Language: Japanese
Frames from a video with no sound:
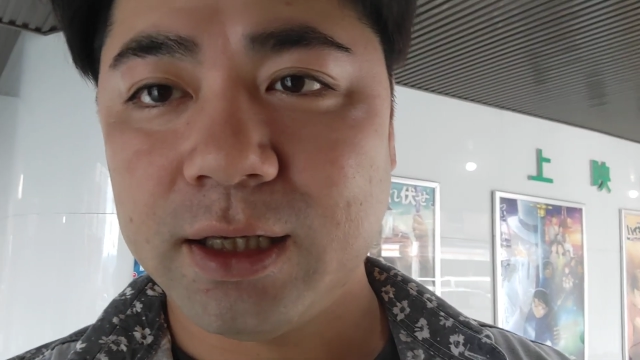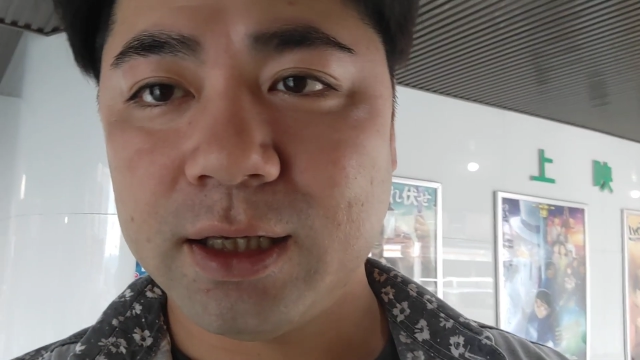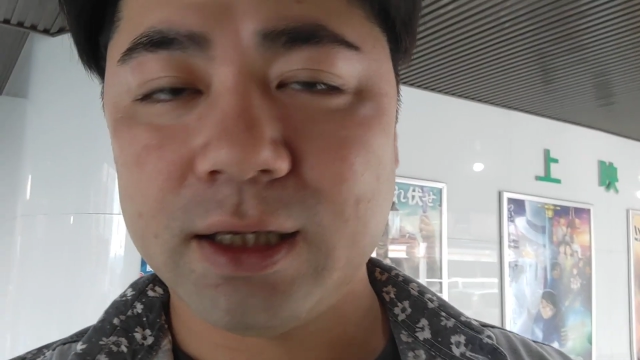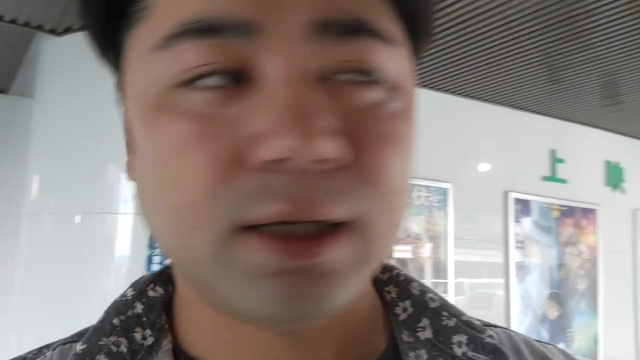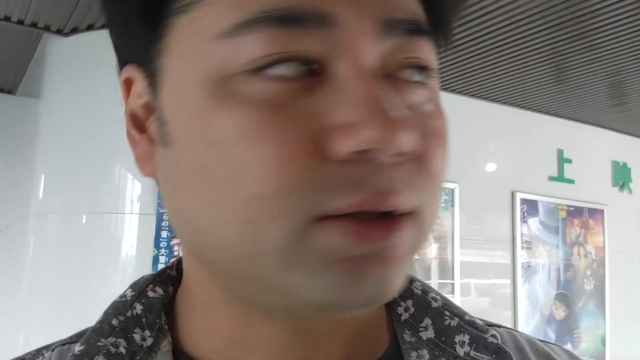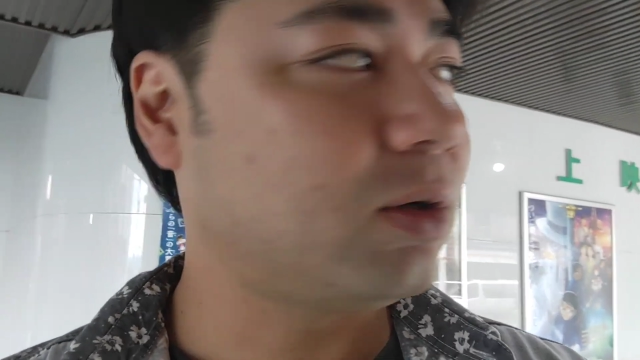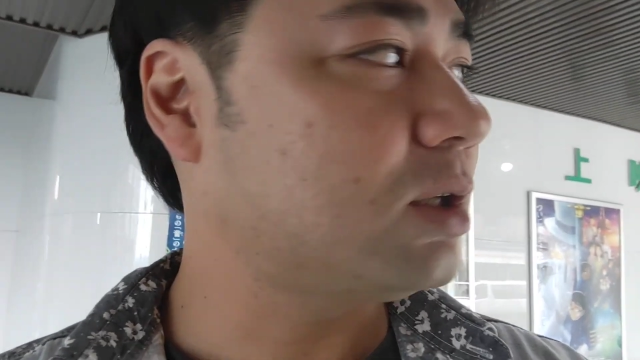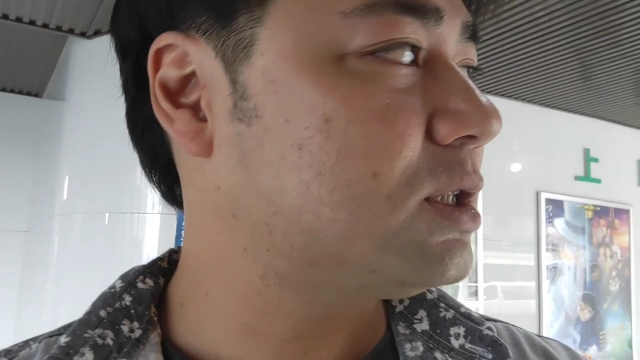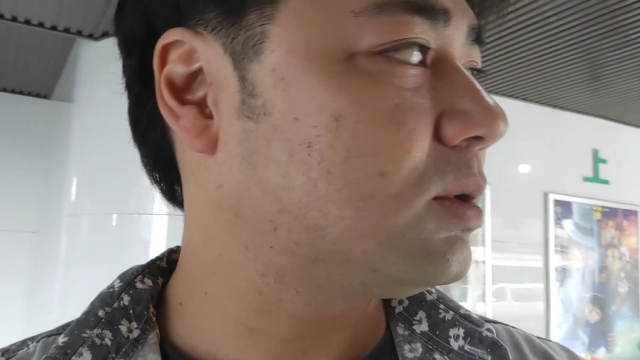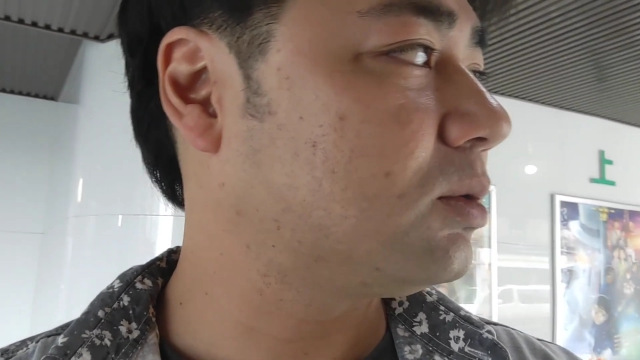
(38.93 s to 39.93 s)
えーと、
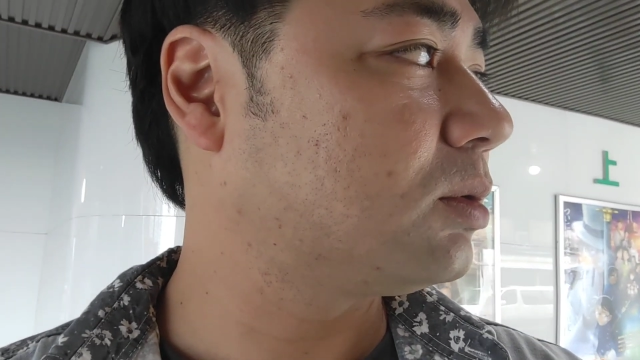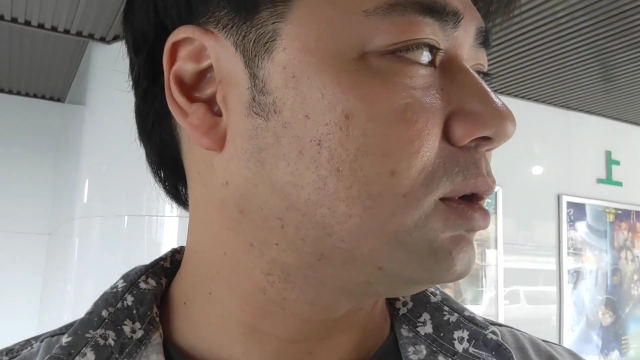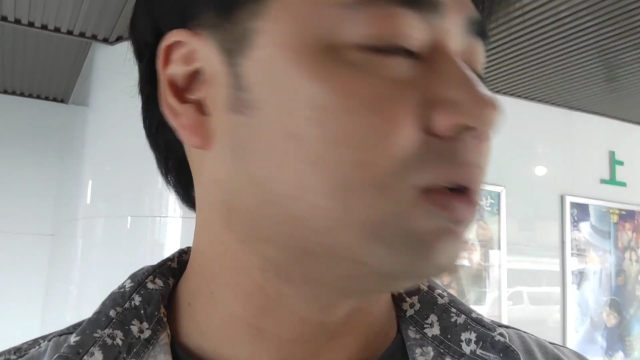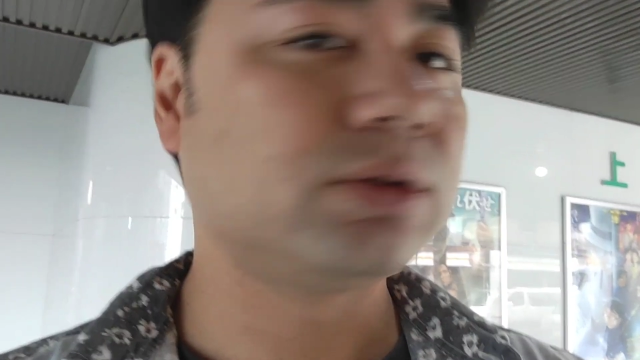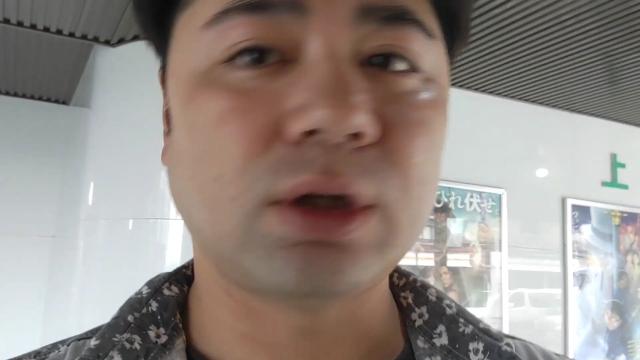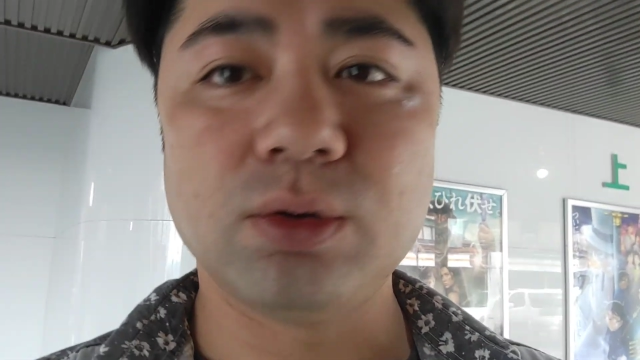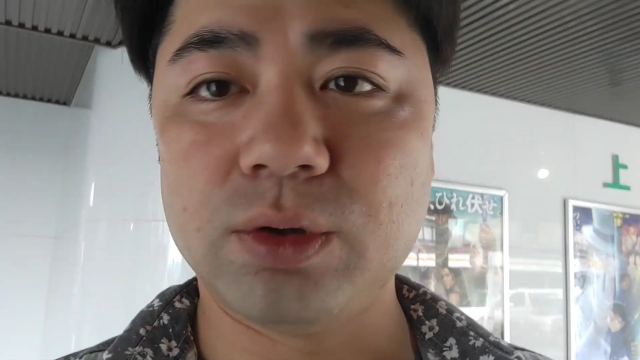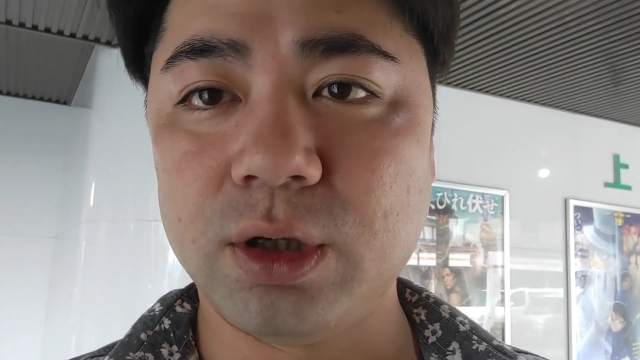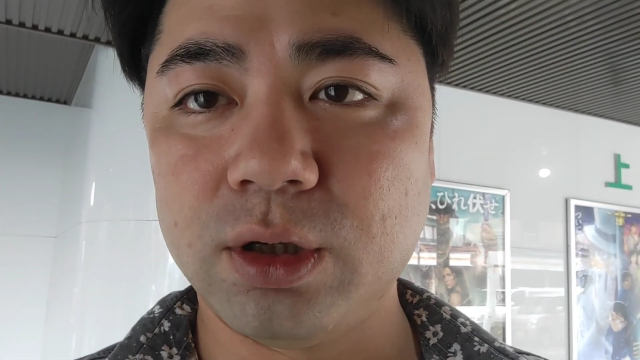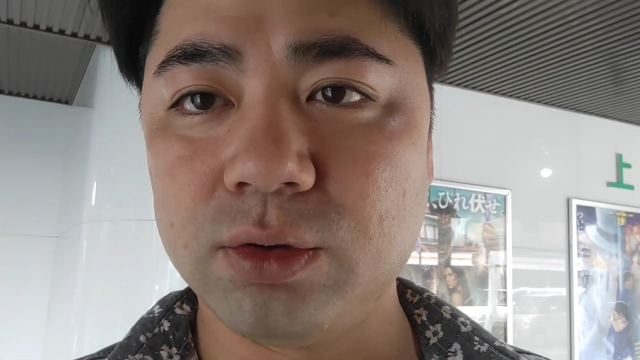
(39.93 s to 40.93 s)
ラジオを撮ったんですけ
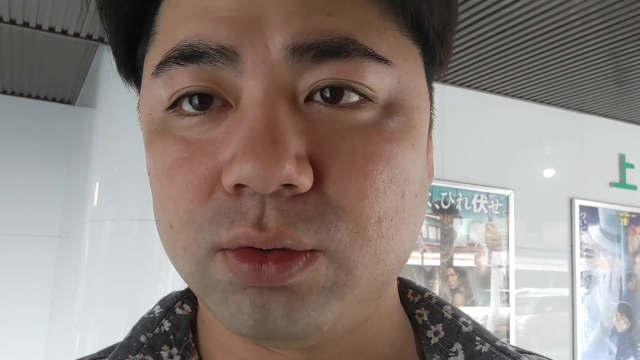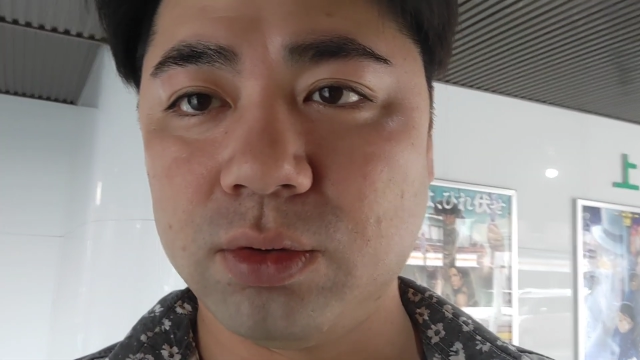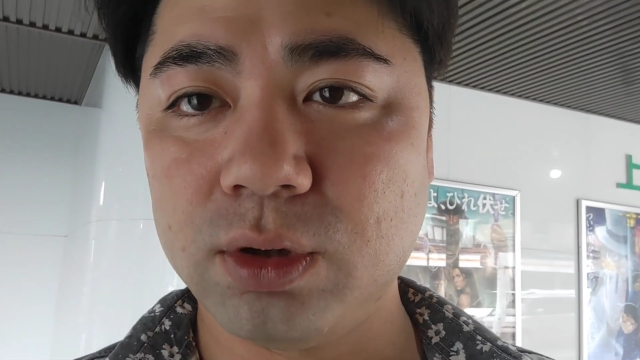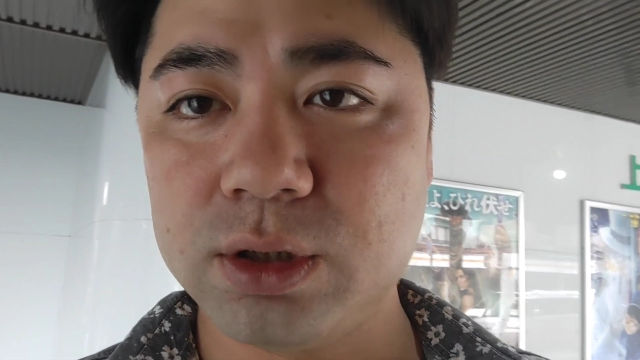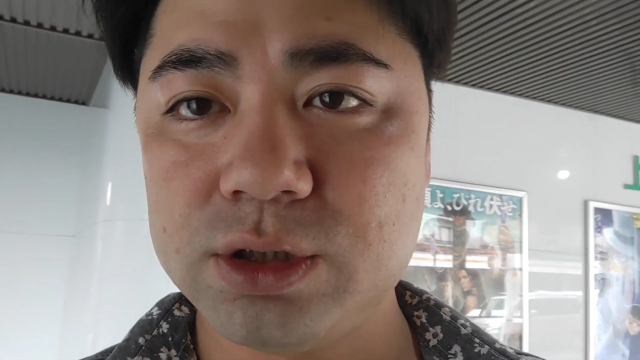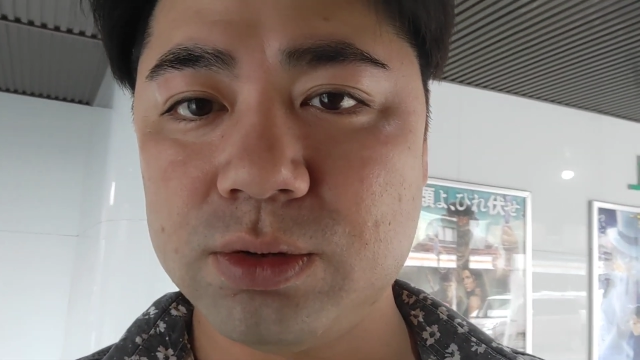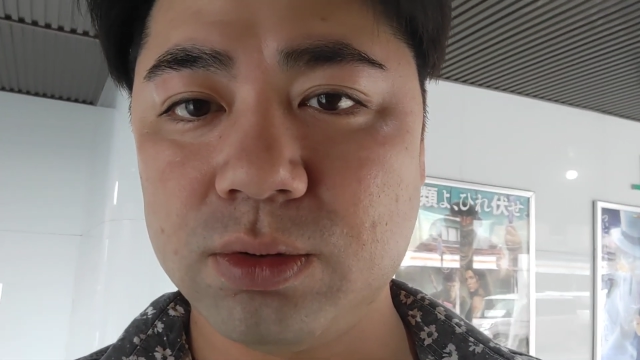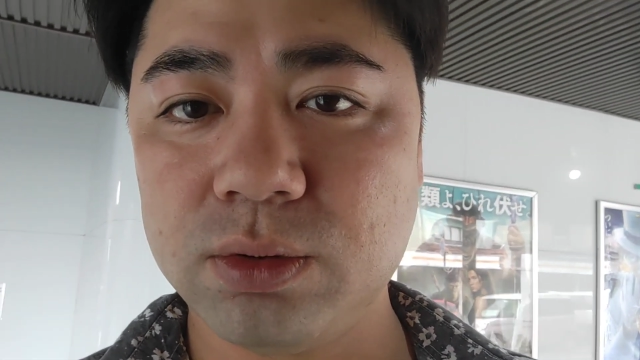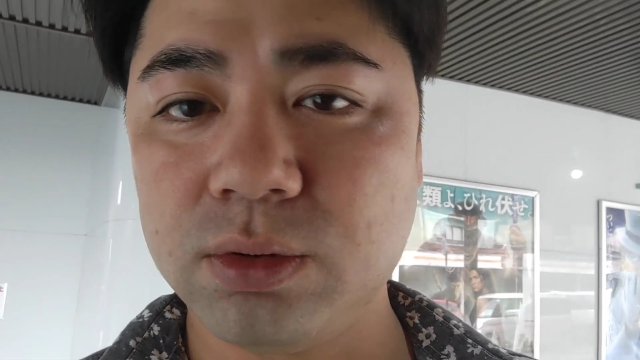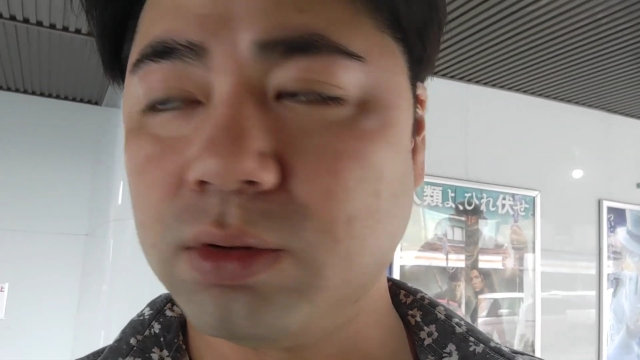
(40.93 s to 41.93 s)
どねあのラジオ
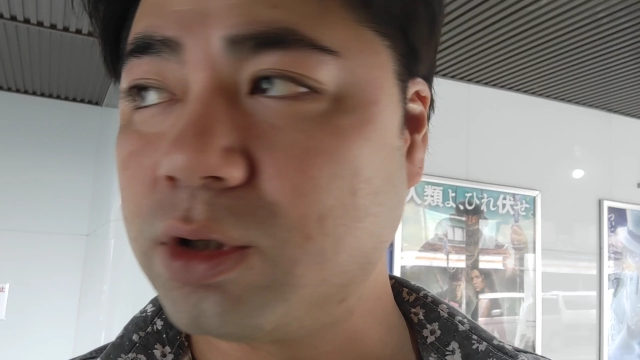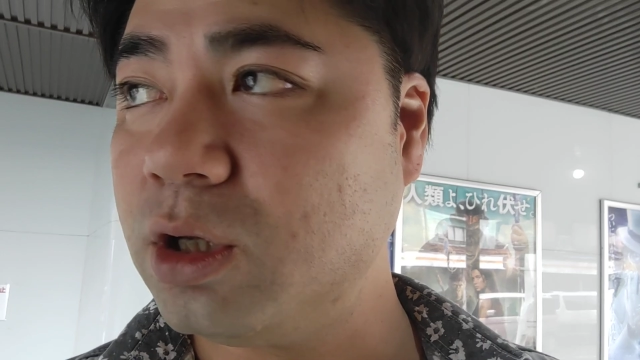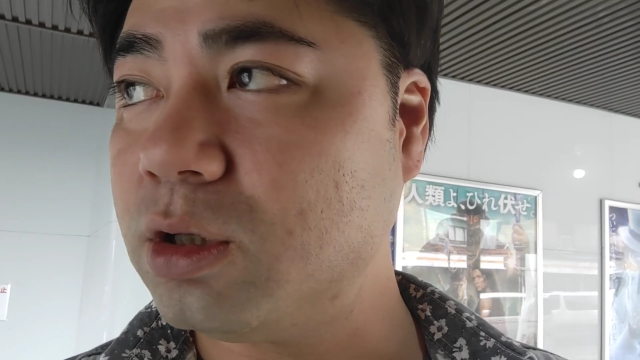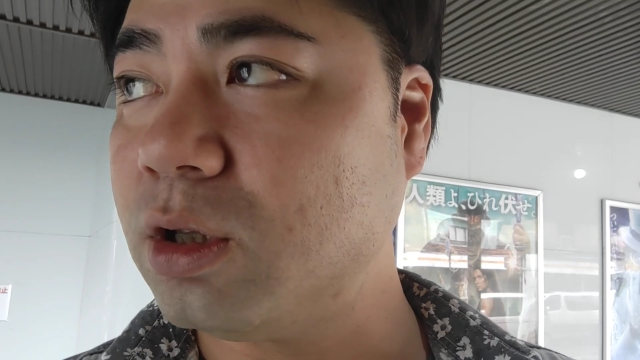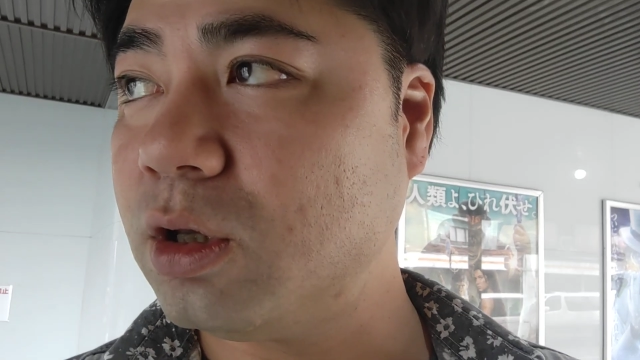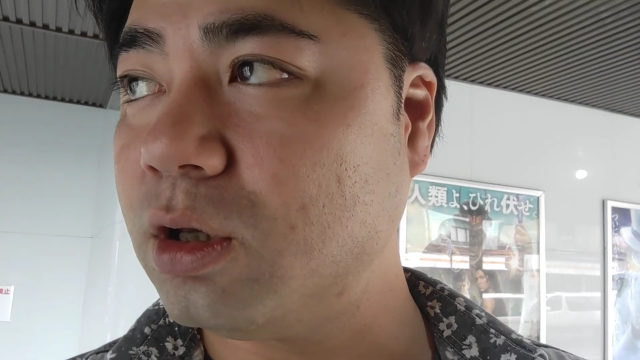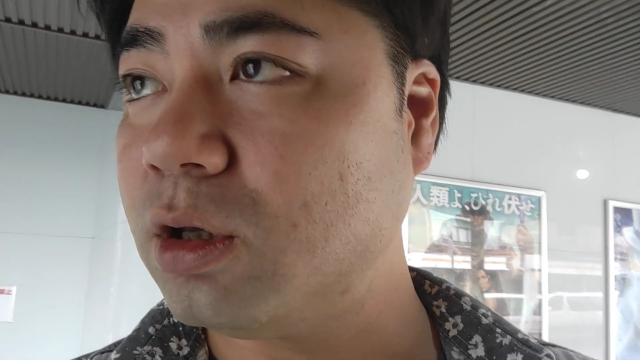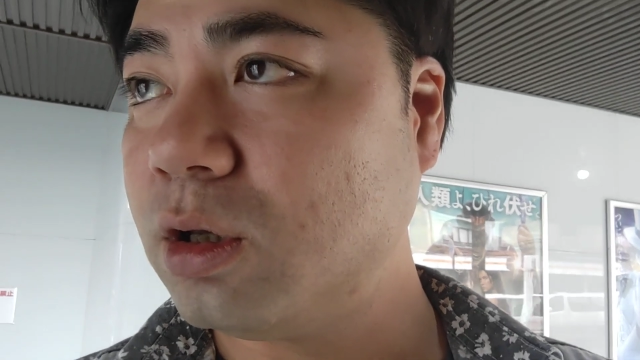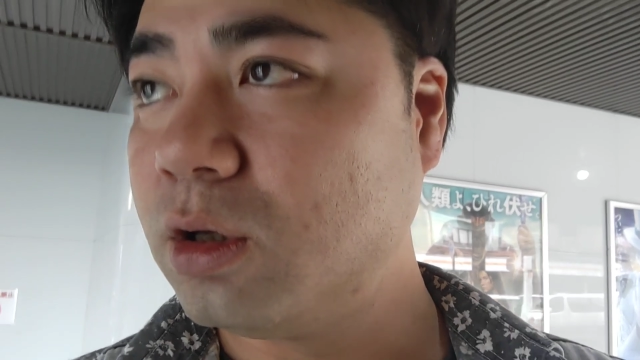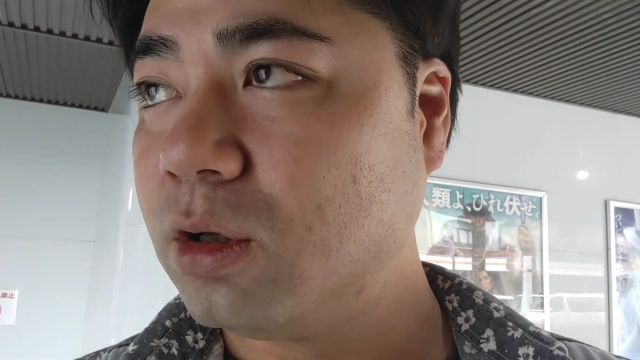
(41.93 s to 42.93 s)
を聞いて、